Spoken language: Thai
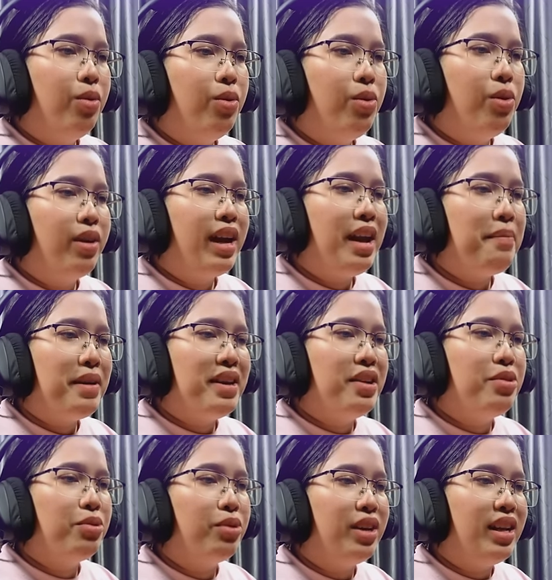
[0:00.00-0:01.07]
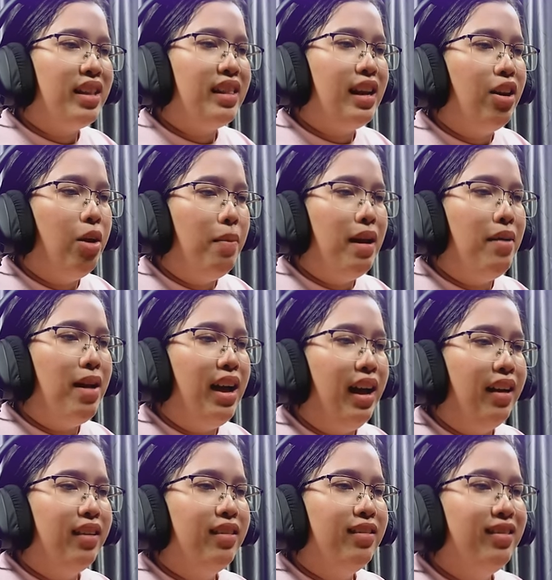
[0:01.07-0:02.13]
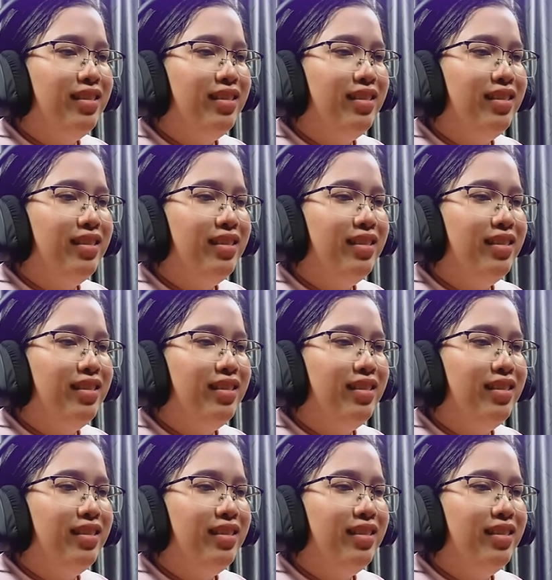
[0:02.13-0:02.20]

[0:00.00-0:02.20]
โอ้โหแค่มายืนอยู่ตรงนี้ก็ติดลบแล้วอ่ะ